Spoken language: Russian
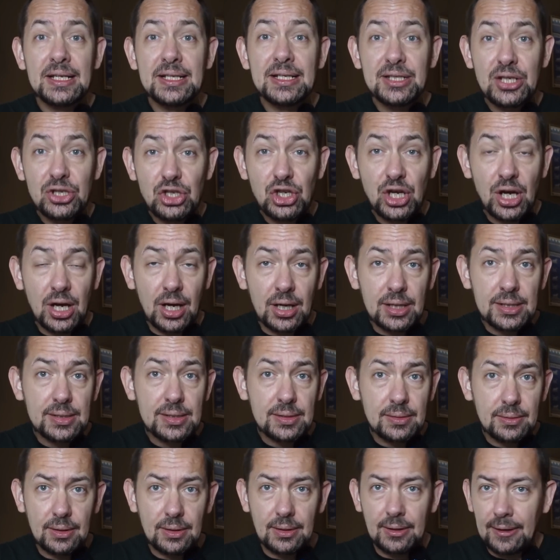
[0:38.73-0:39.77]

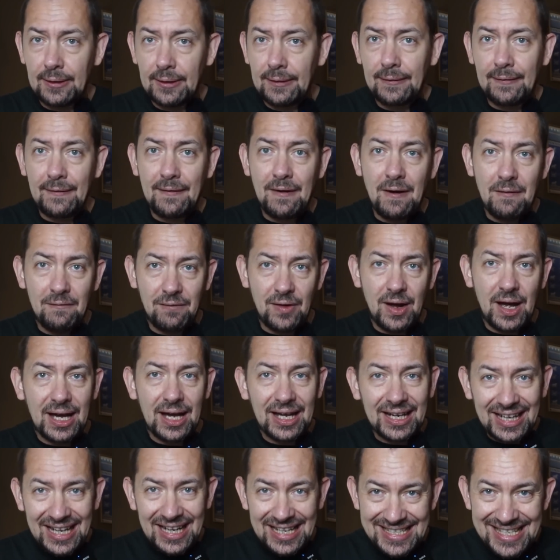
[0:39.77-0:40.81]
Сейчас э, в
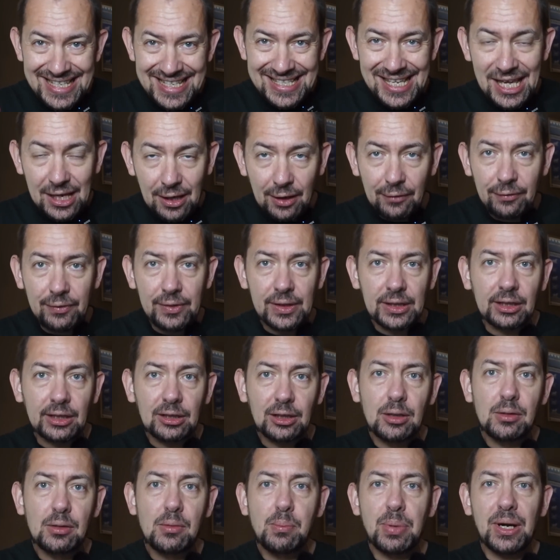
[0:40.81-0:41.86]
российских
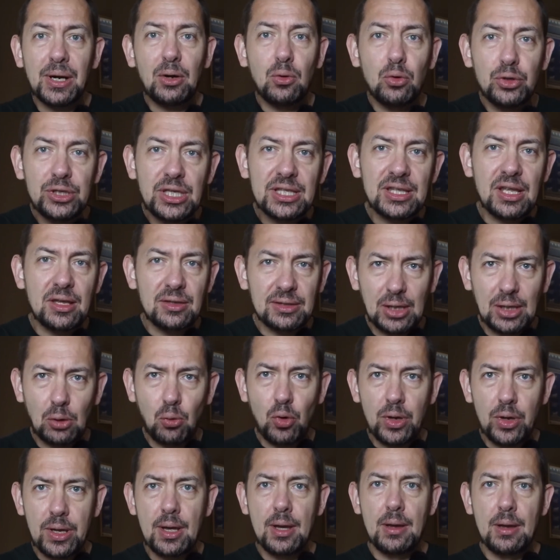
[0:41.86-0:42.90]
эфирах проходит
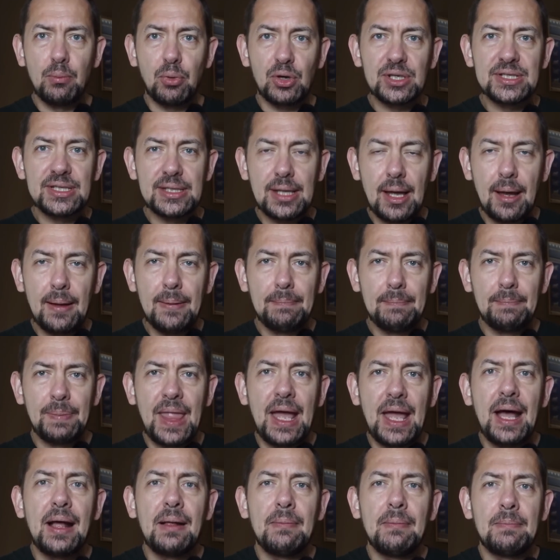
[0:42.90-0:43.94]
такой просто
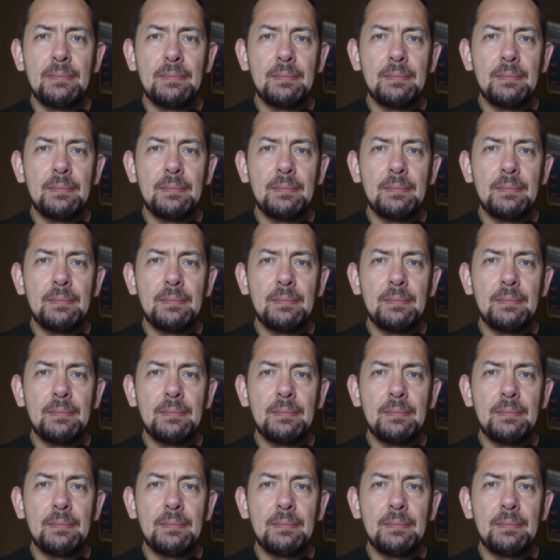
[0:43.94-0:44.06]
э,